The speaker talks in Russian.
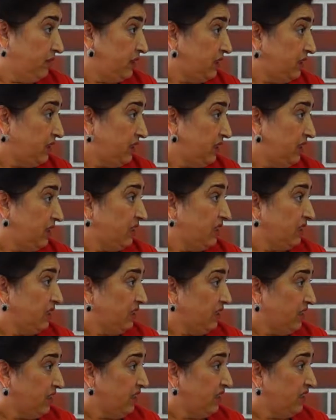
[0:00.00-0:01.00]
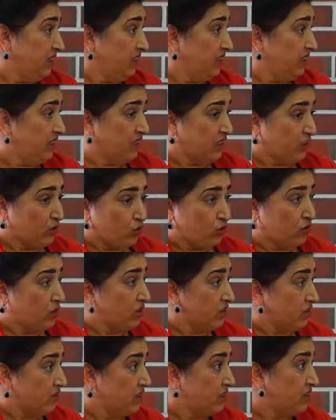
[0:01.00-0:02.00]
сила энергетики, которая
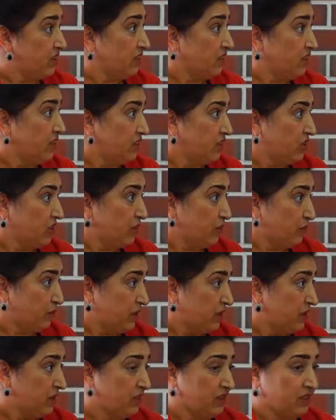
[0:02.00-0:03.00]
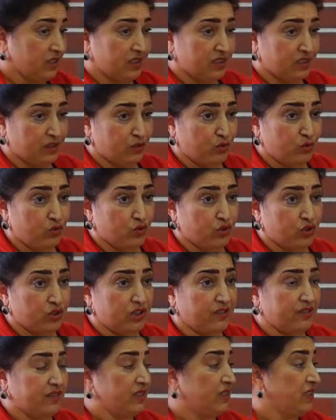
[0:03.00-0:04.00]
называется одержимость. Это из-за того, что
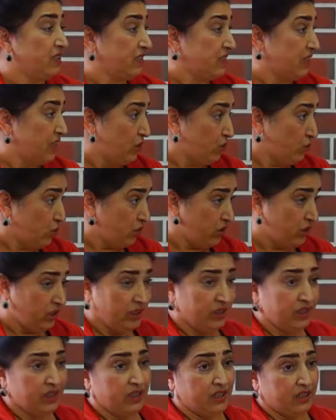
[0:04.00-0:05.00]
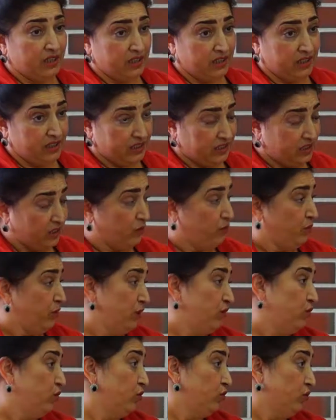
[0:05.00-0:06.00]
человек не знающий лезет в
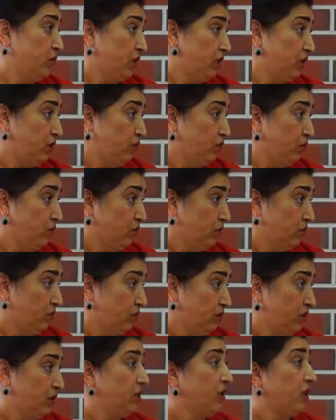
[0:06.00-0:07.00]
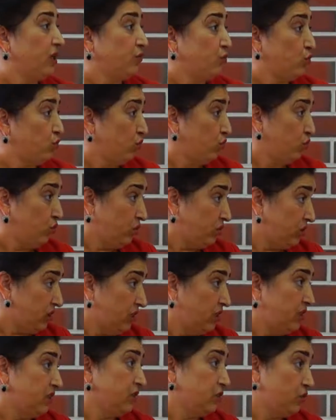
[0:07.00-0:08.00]
белую магию. И, а в черную
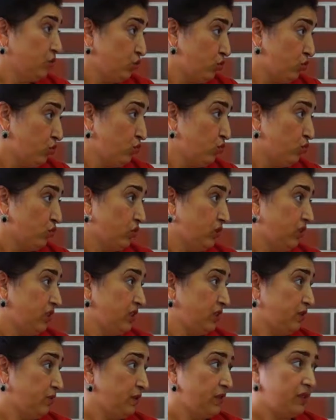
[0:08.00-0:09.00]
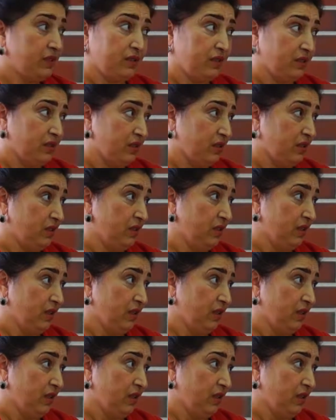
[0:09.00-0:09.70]
залезет, еще хуже для себя сделает.